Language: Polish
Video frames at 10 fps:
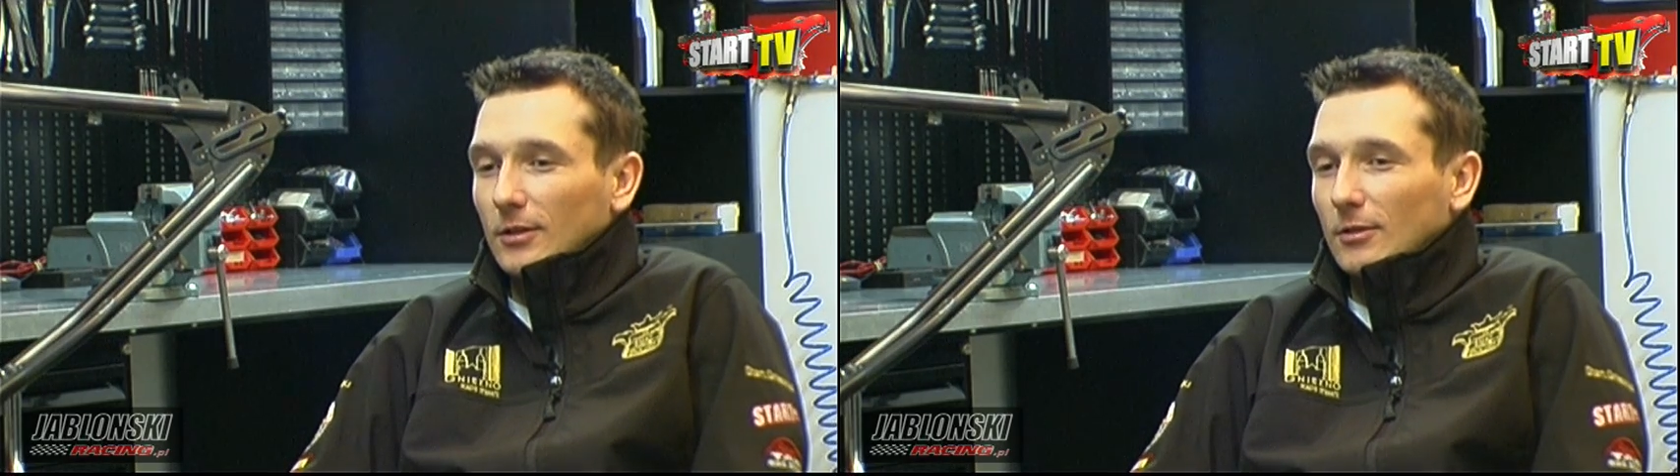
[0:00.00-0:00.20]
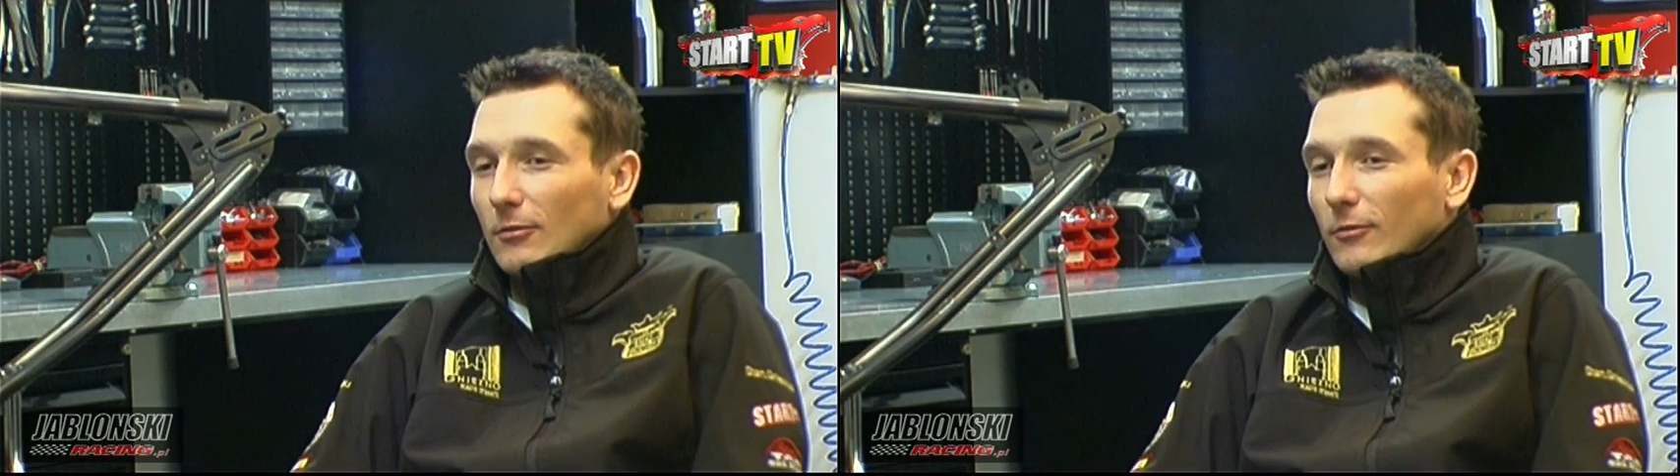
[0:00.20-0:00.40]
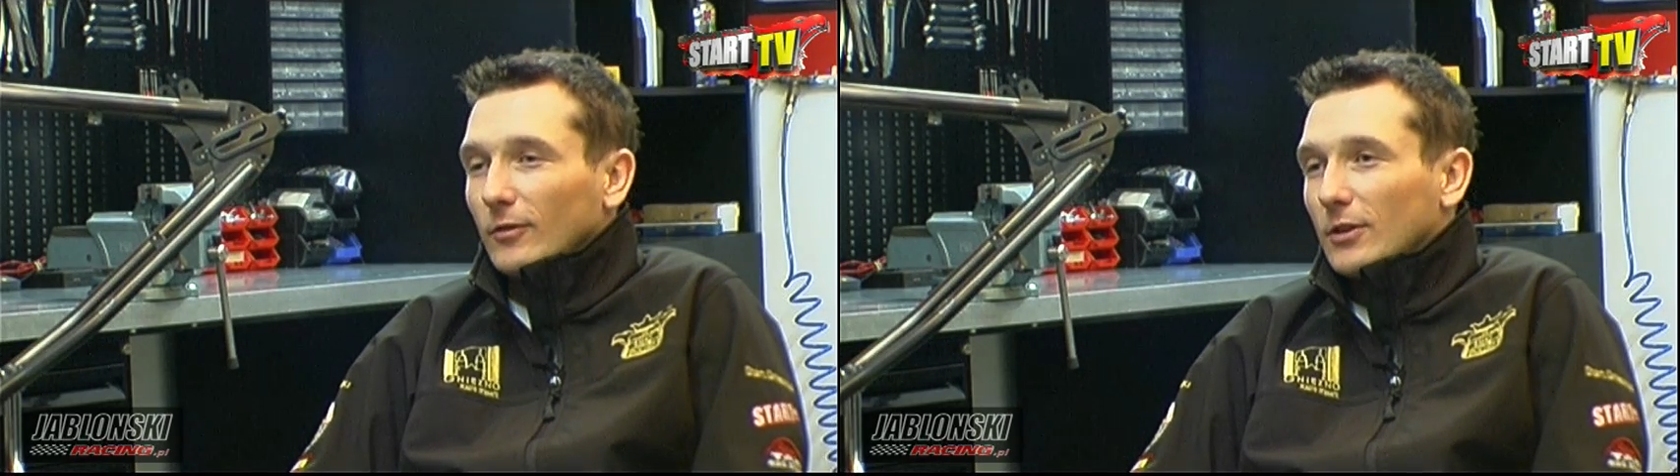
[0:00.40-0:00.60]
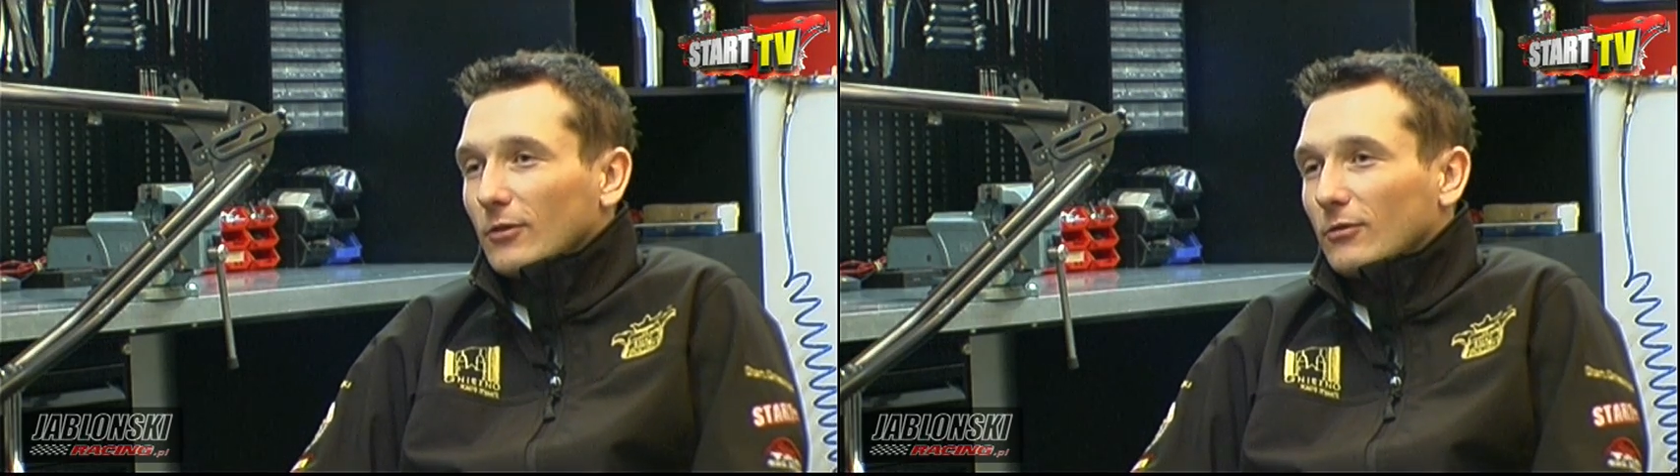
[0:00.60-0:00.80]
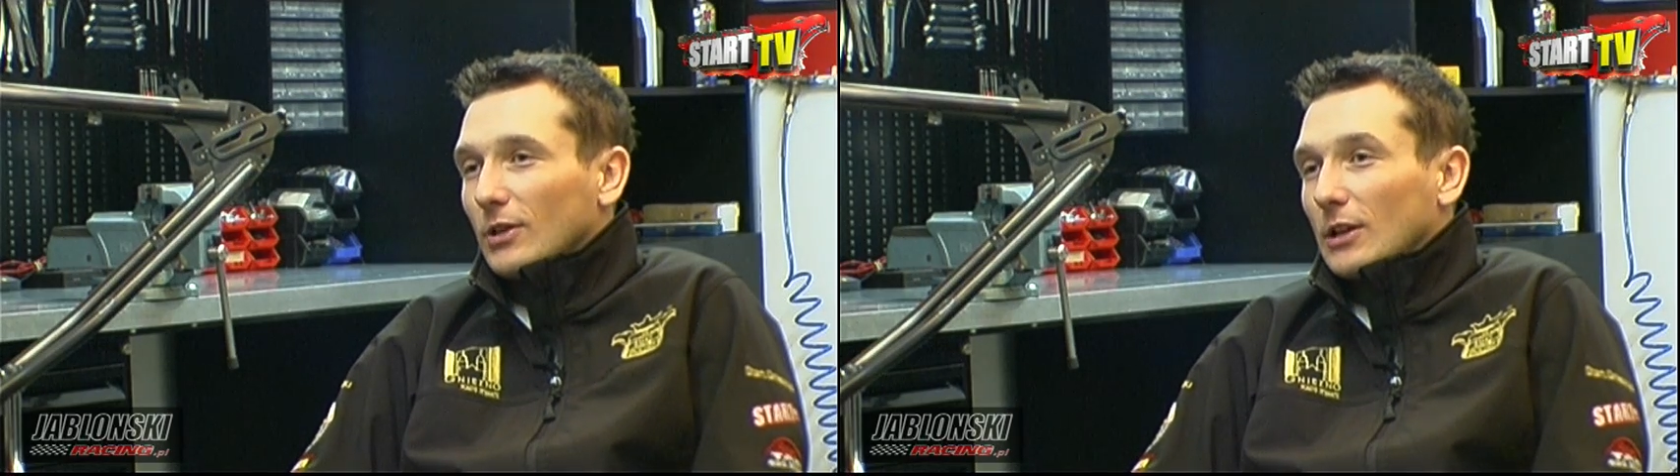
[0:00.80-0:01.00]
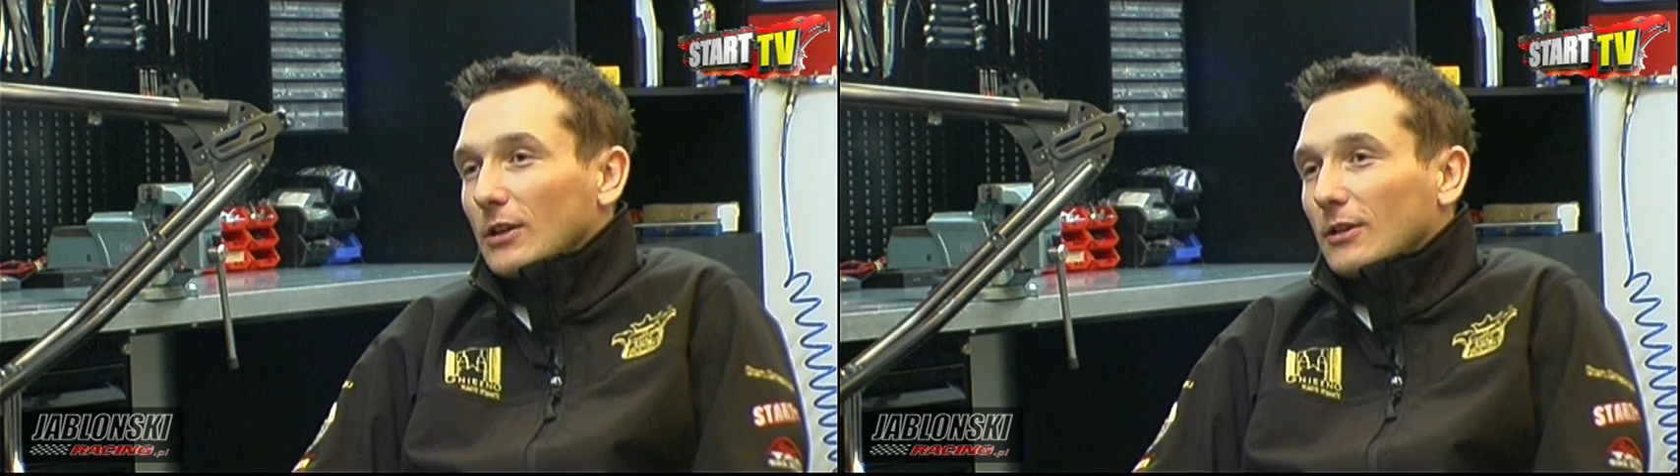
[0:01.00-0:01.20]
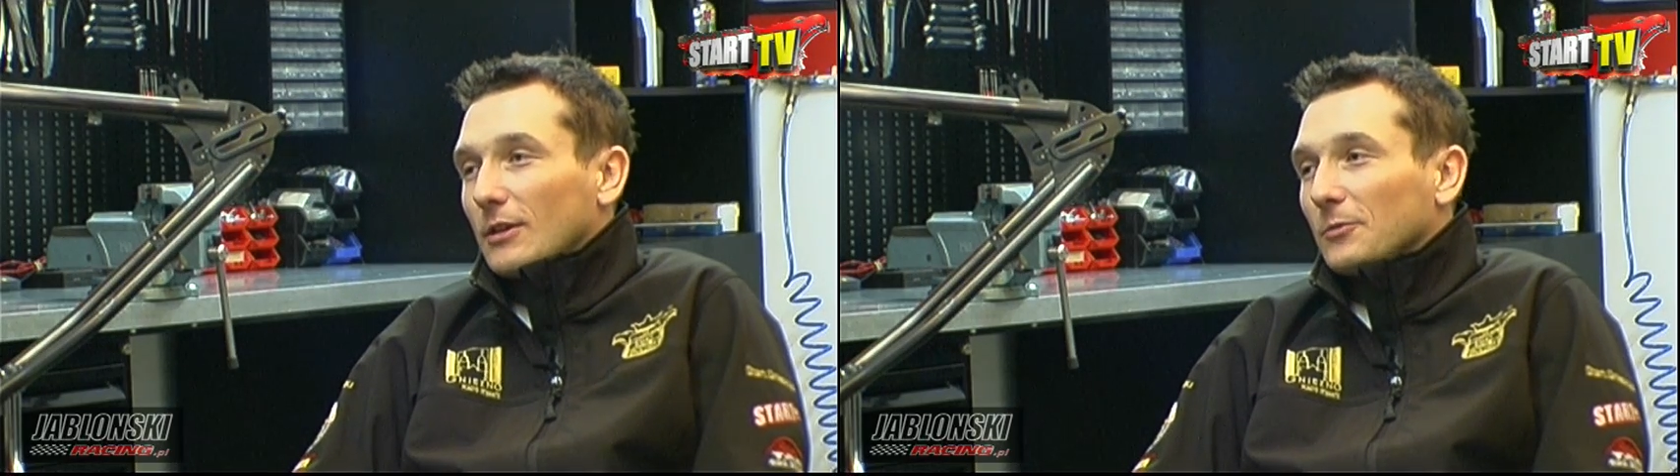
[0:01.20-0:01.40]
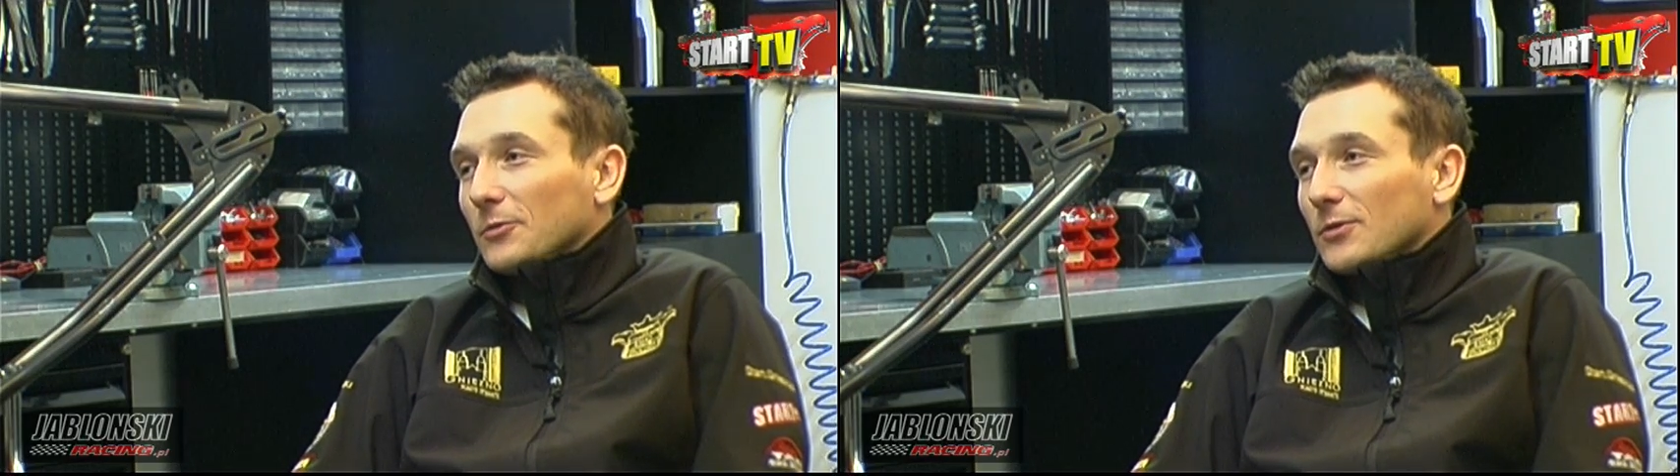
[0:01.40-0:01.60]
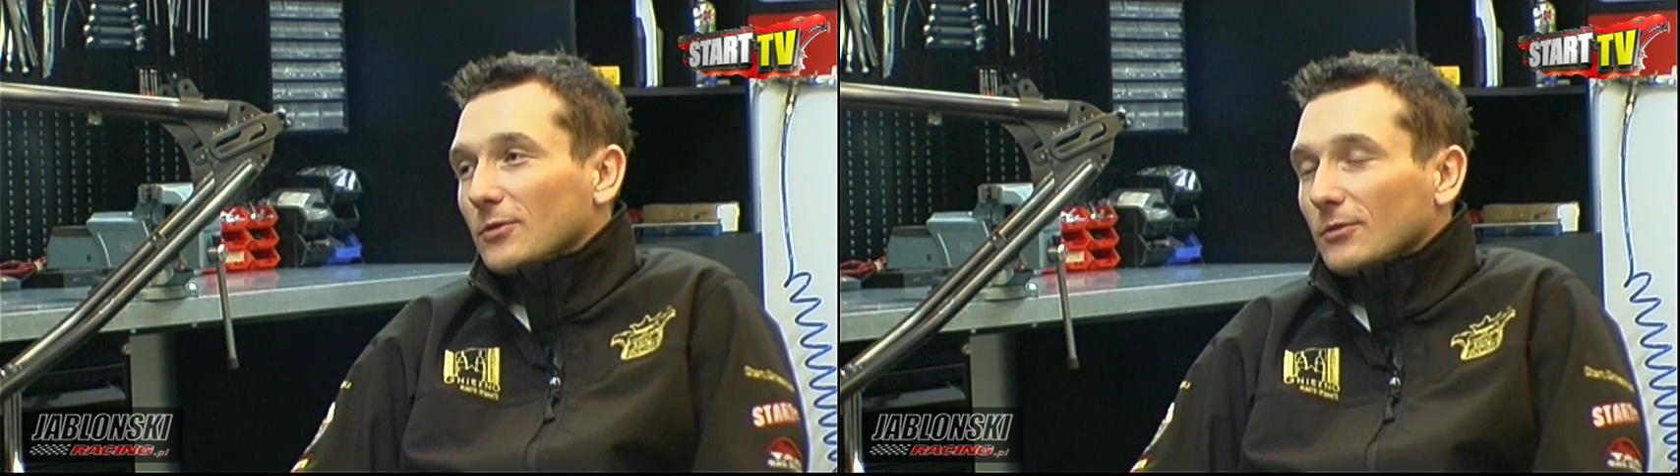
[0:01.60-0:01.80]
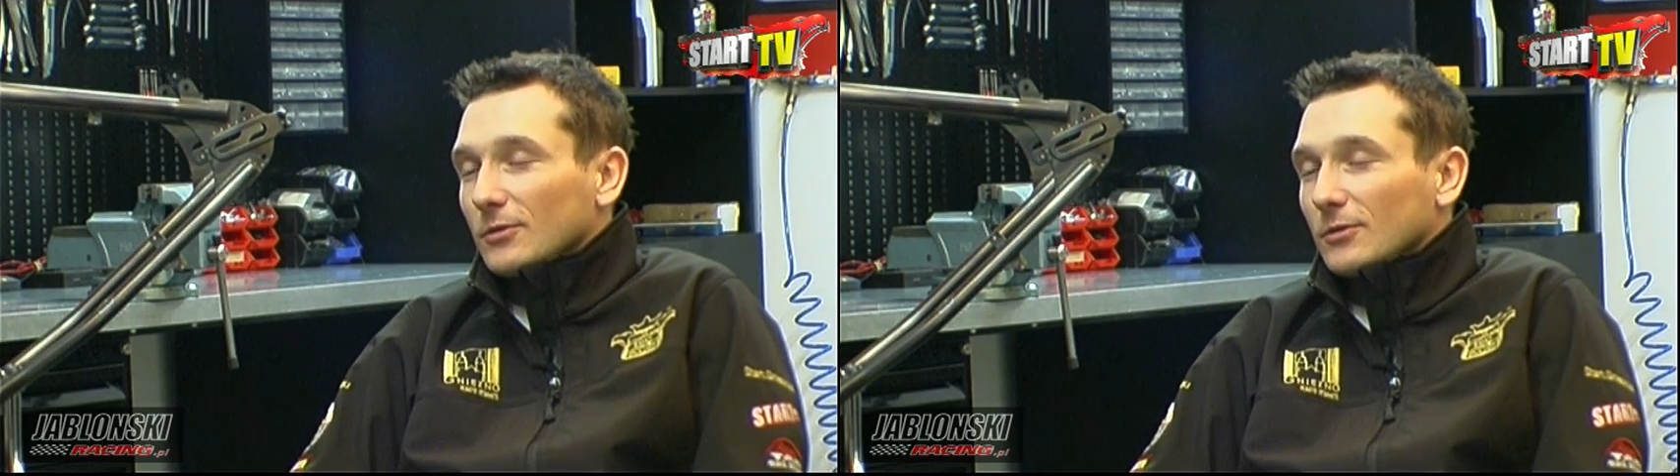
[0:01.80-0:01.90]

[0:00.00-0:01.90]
całkowite oddanie temu, co,